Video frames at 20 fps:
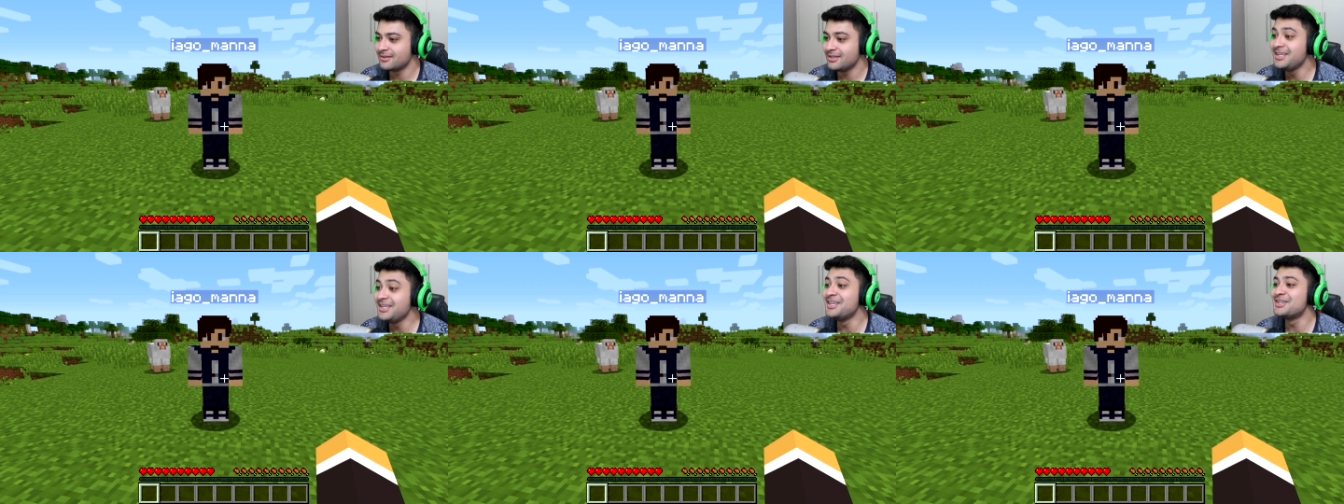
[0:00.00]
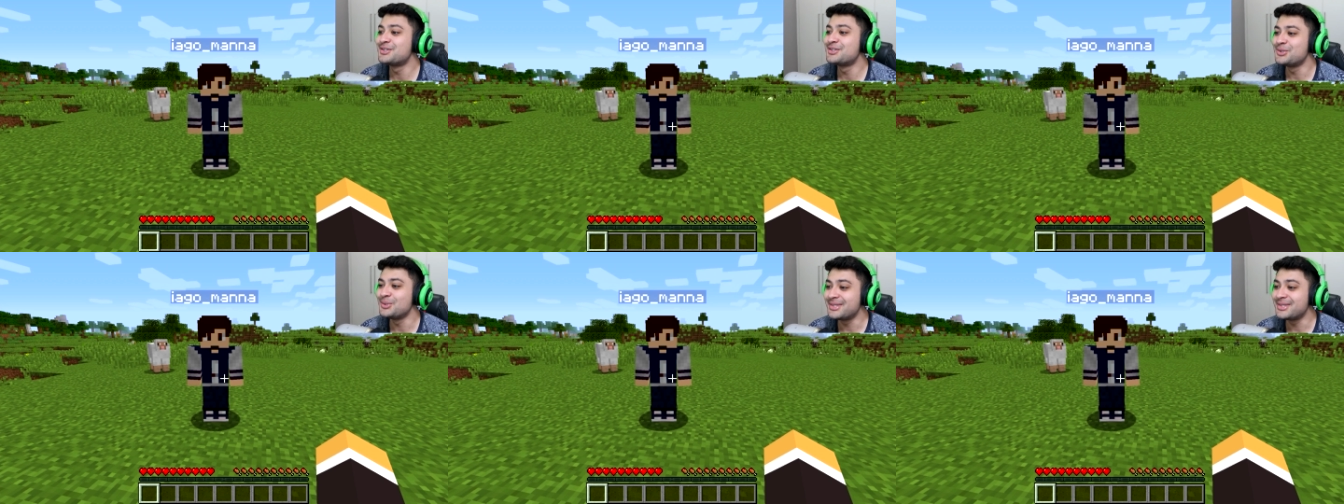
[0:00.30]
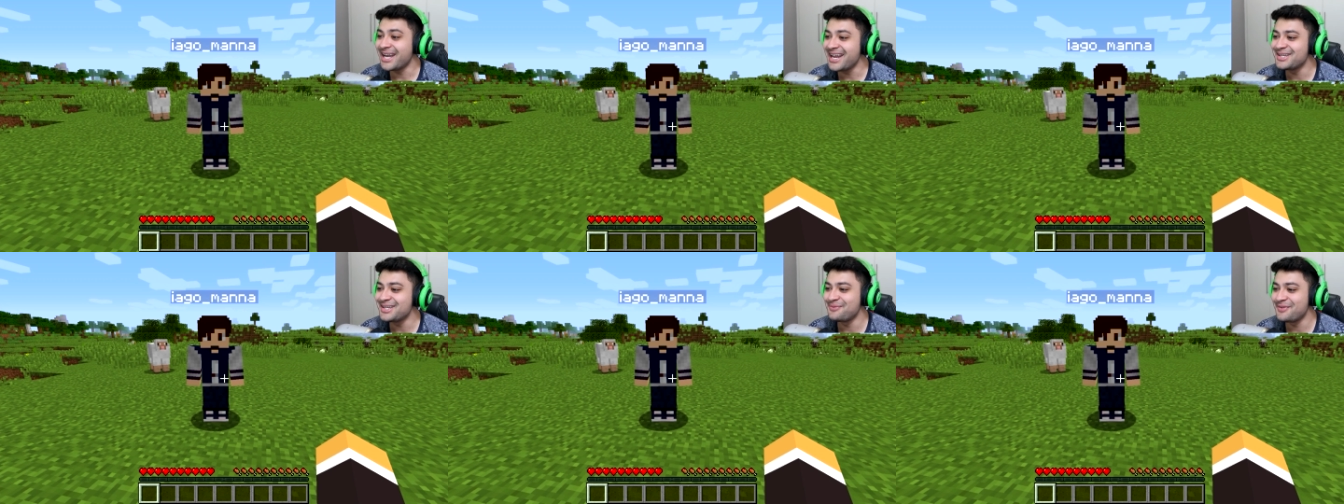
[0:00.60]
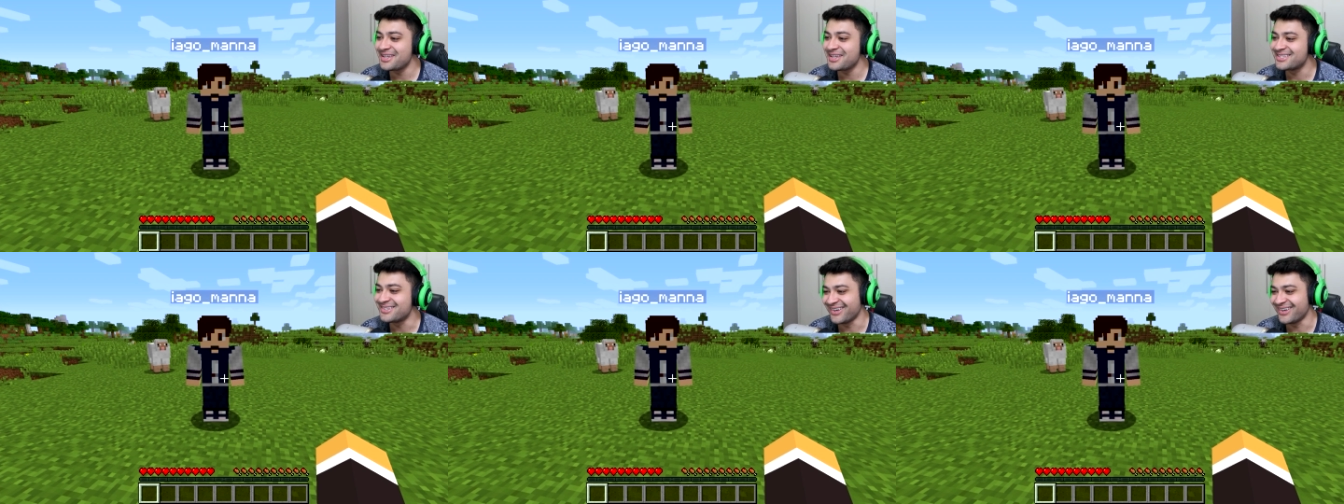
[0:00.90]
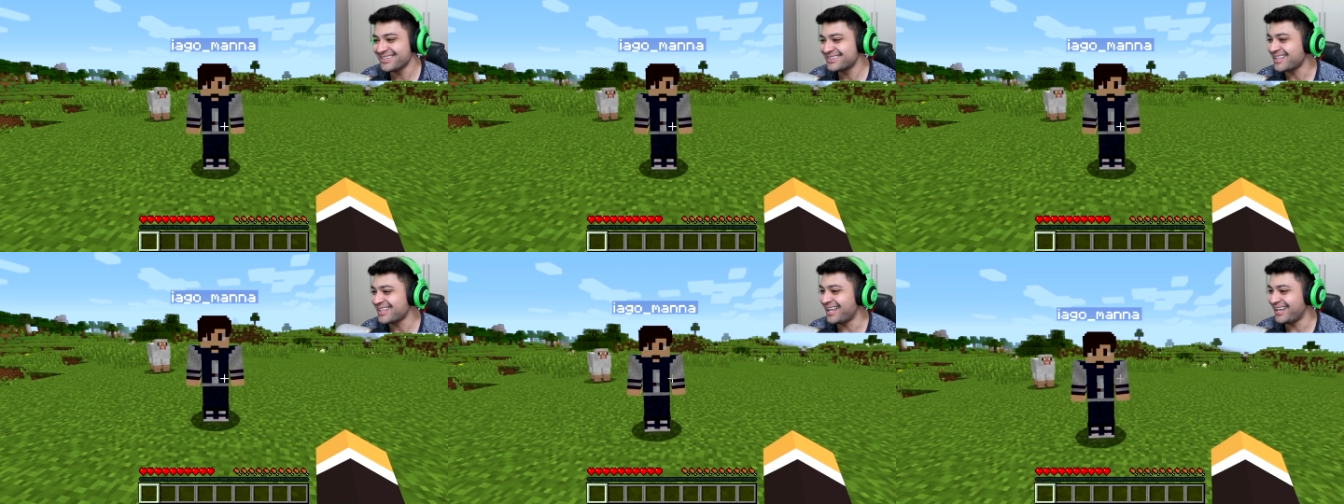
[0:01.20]
Isso, três vezes.
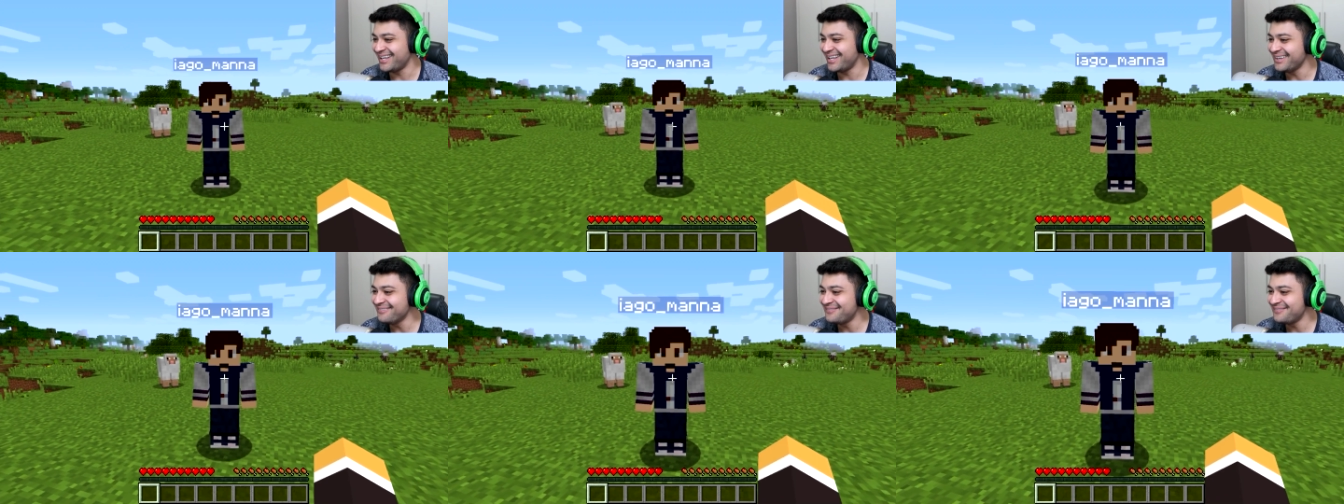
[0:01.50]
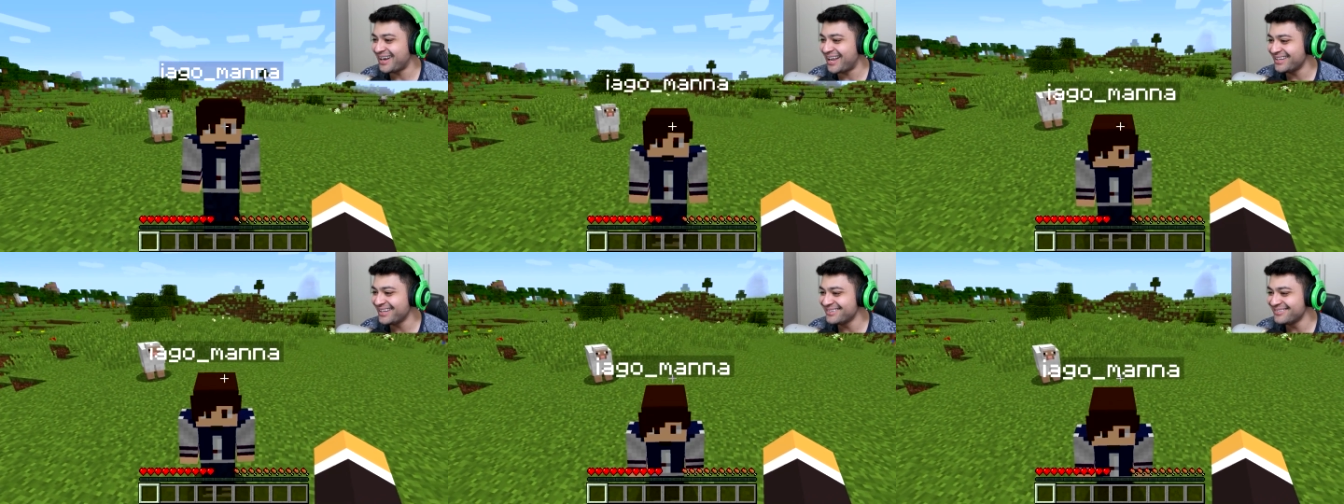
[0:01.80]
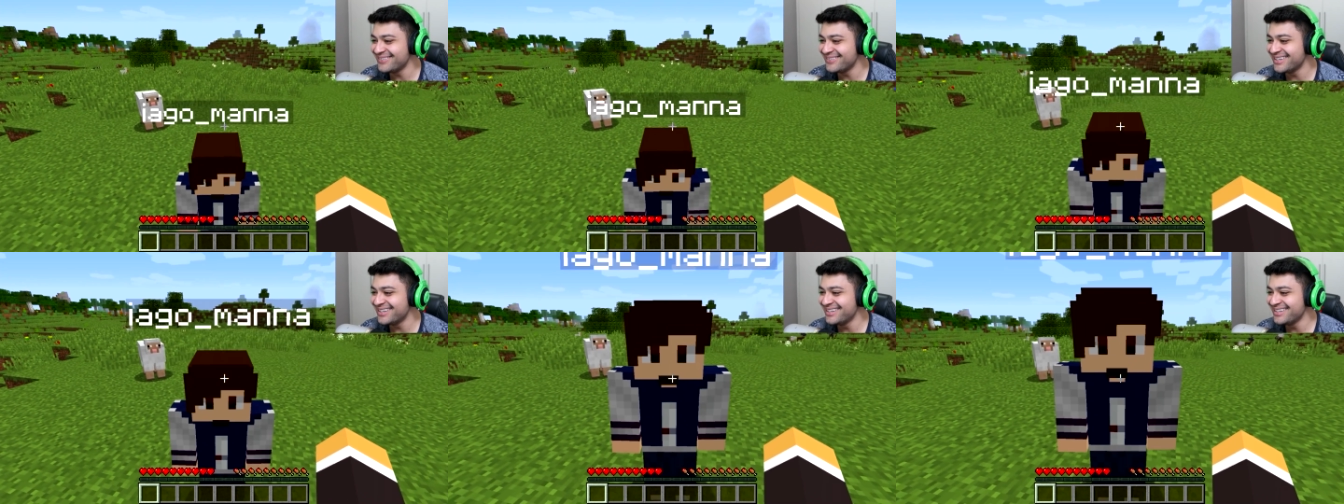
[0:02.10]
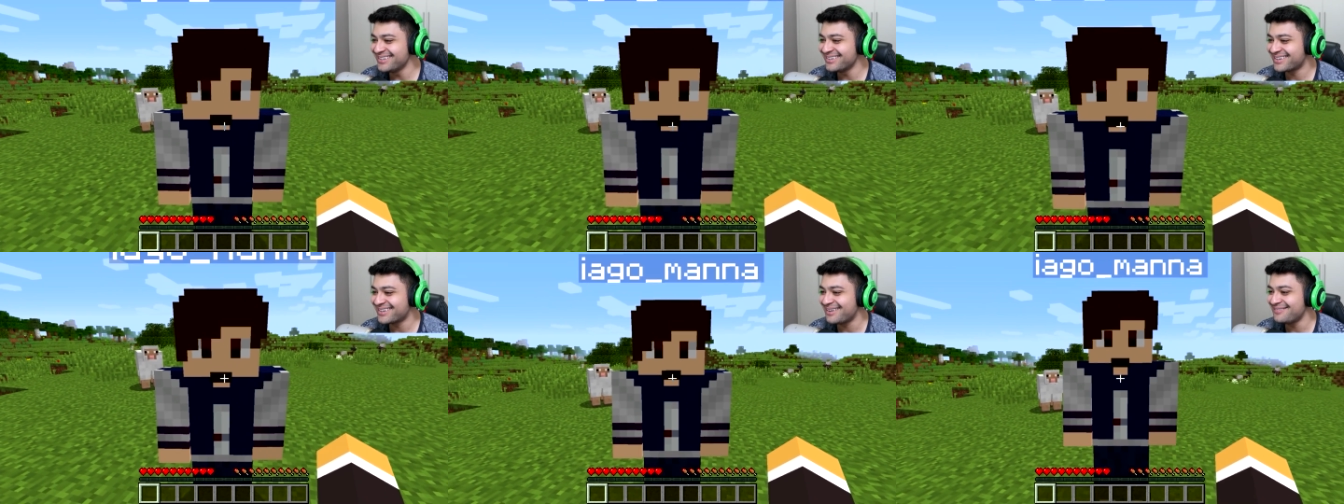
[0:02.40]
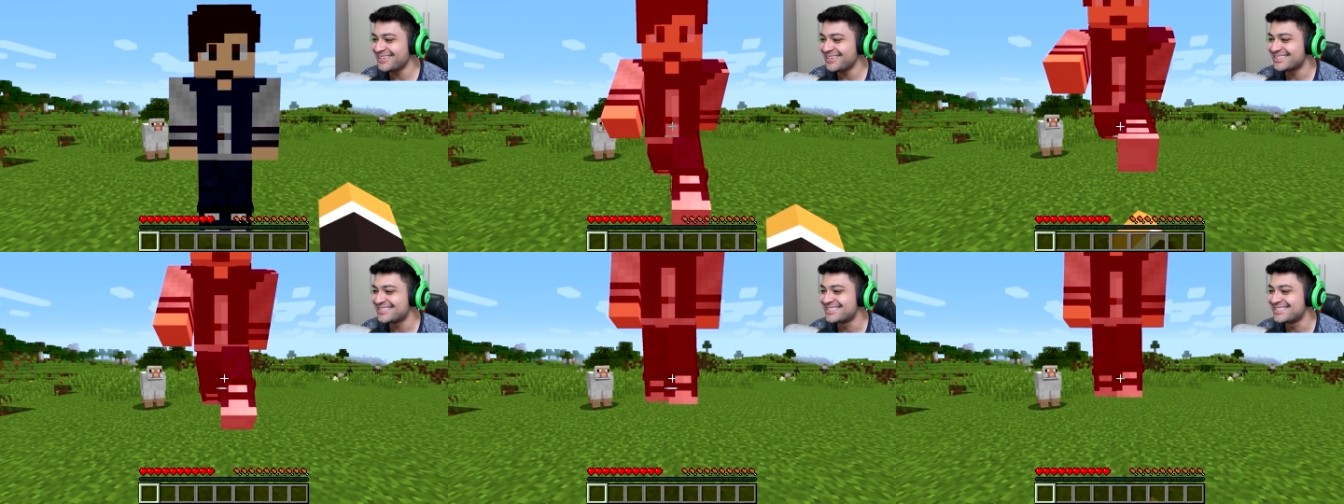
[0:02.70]
Ó, tá lembrado, menino,
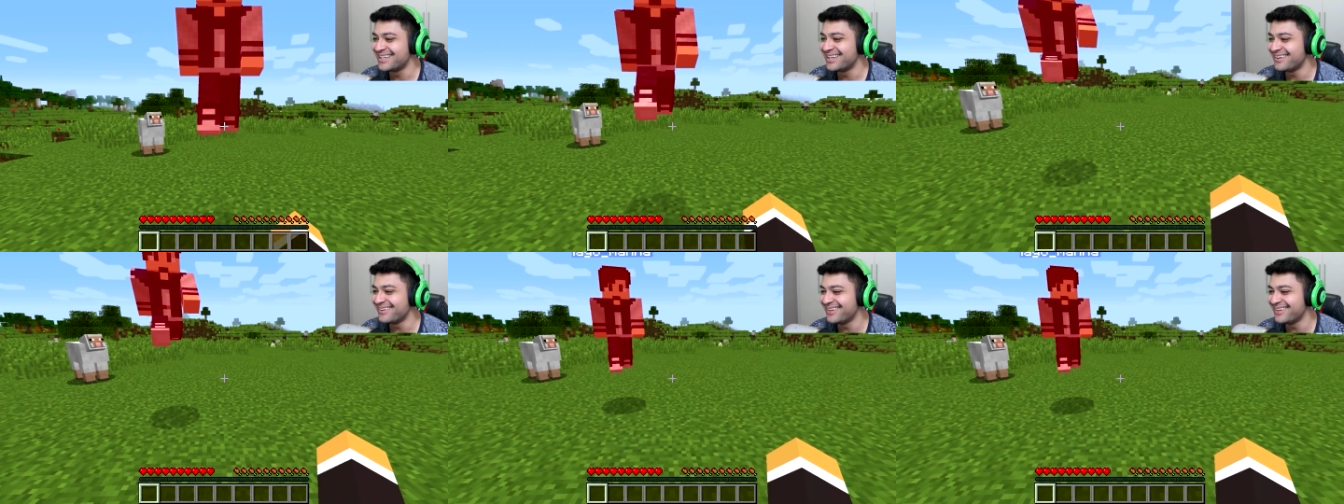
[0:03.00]
cabeção.